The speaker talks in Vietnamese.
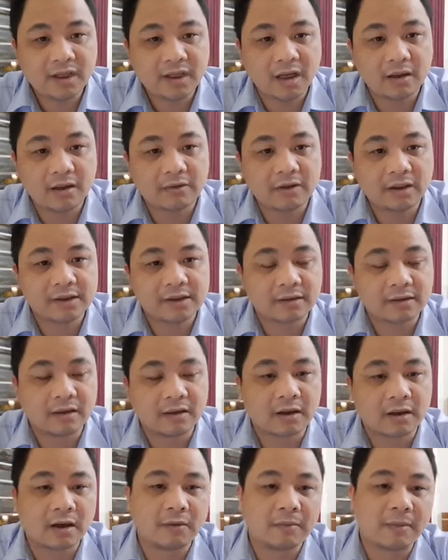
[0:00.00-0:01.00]
ờ,
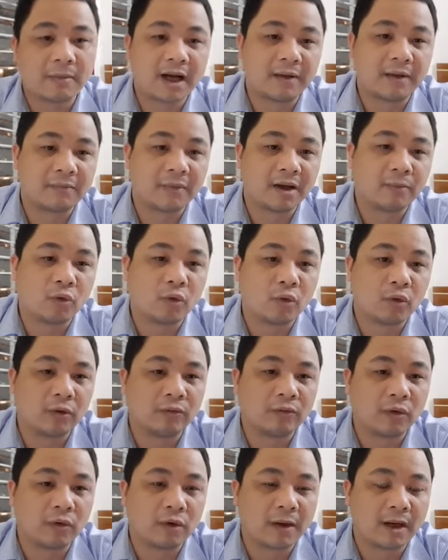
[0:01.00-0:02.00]
ờ, cơ bản mà Bộ
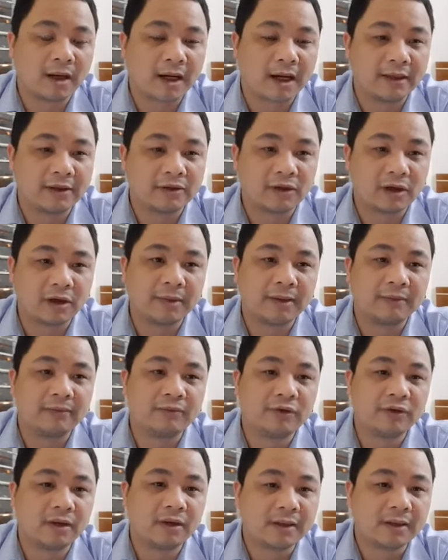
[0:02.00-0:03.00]
Nội vụ đã ban hành cho các địa
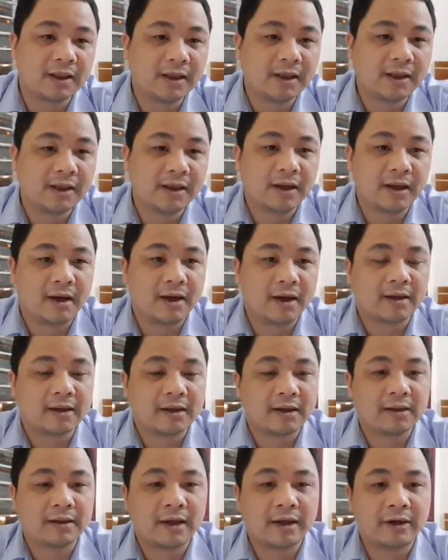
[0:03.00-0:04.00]
phương à,
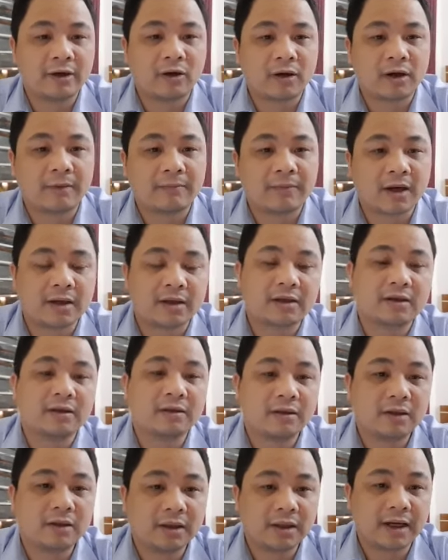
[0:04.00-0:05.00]
khi lấy đó làm căn
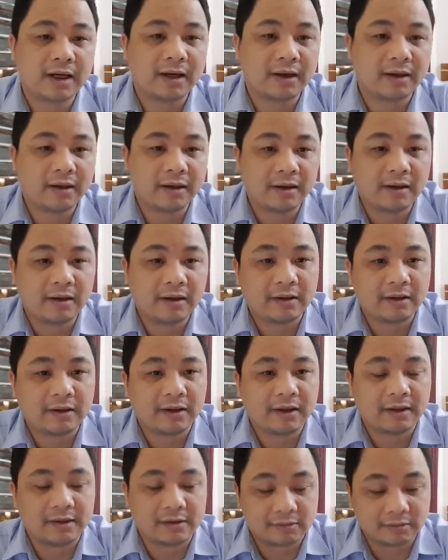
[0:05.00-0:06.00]
cứ để
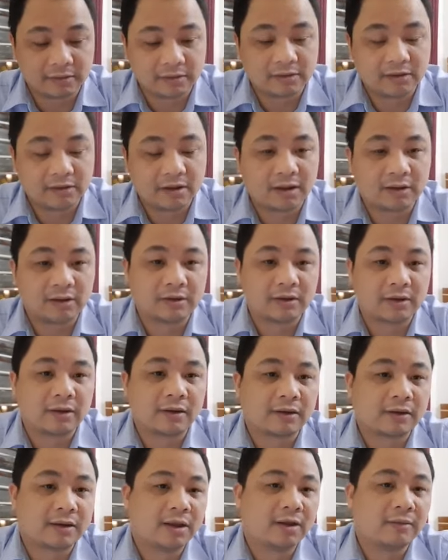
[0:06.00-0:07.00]
để
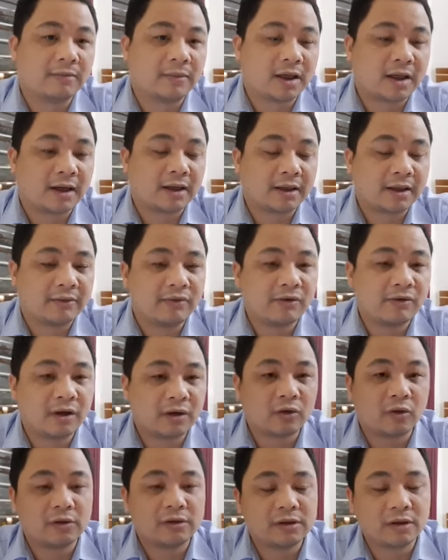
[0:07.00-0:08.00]
khi mà các địa phương
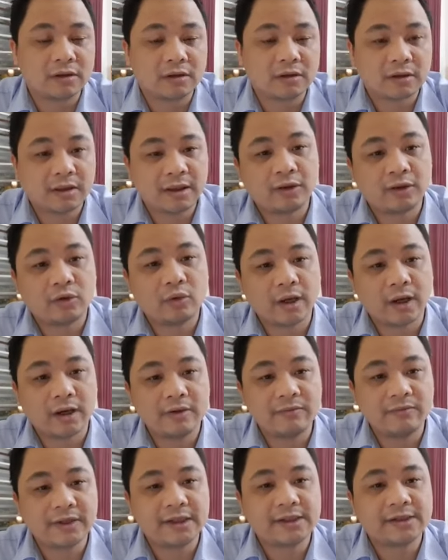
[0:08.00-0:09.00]
tổ chức thi tuyển
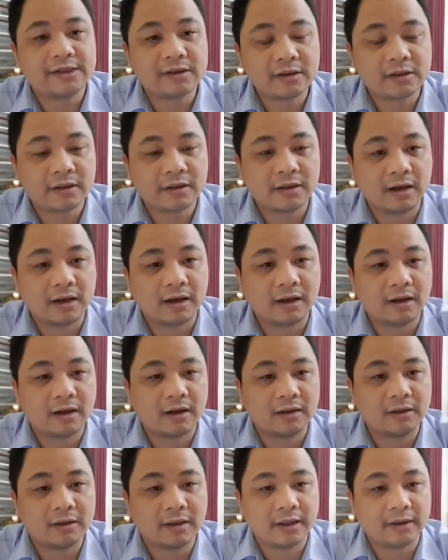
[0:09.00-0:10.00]
viên chức
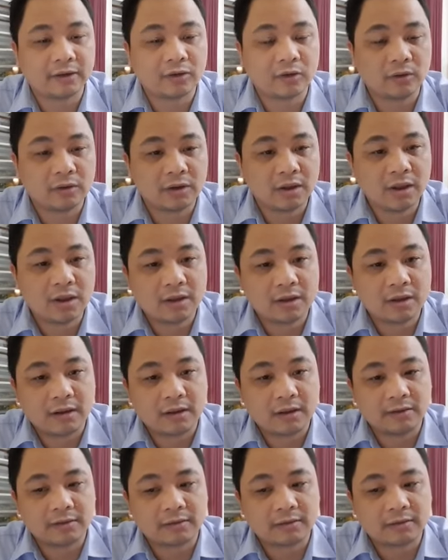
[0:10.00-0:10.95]
Ờ, để tôi ờ,